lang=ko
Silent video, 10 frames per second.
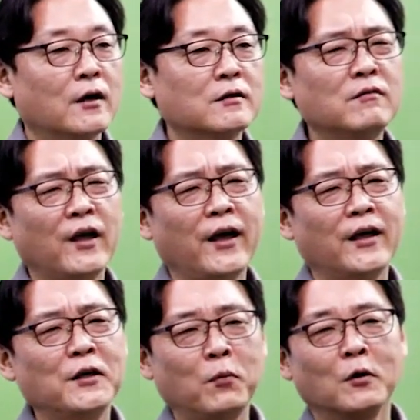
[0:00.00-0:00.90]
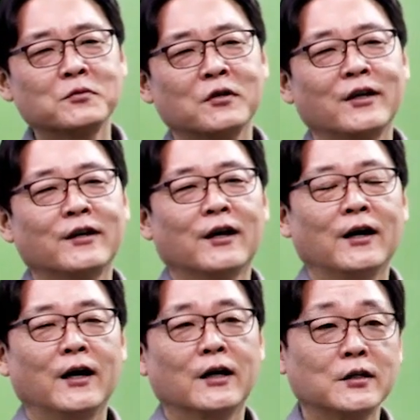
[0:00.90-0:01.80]
근데 이
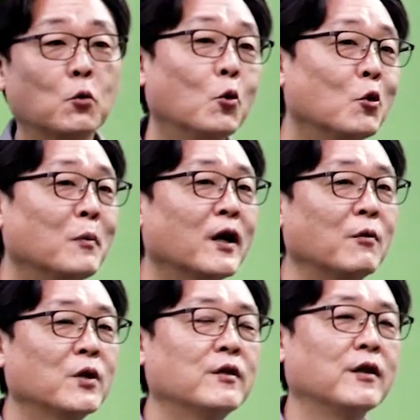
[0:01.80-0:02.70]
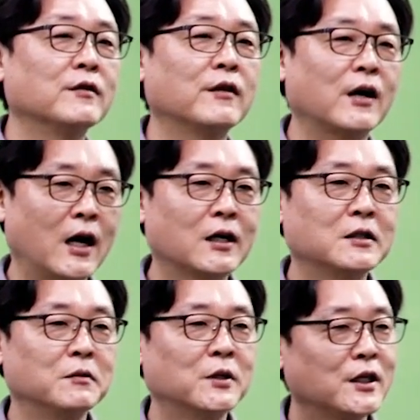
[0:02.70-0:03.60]
법사위가 그냥 그것만 하면 되는데
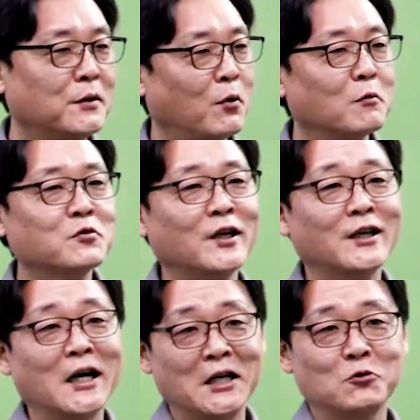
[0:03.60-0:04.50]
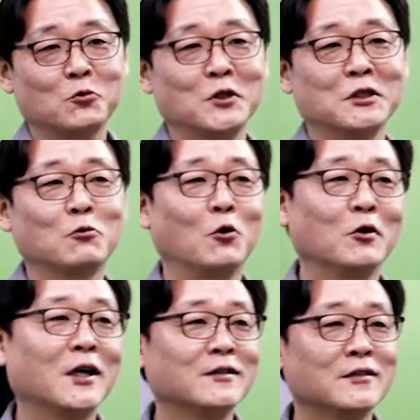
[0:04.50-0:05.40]
가끔 이 법사위가 가지고 있는
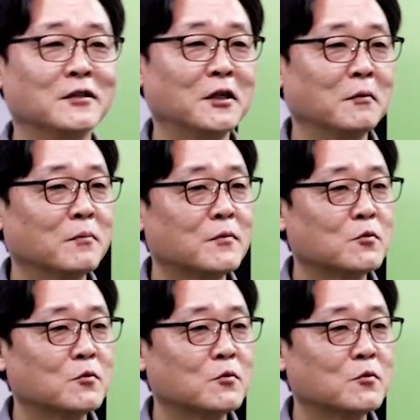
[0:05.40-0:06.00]
권한들을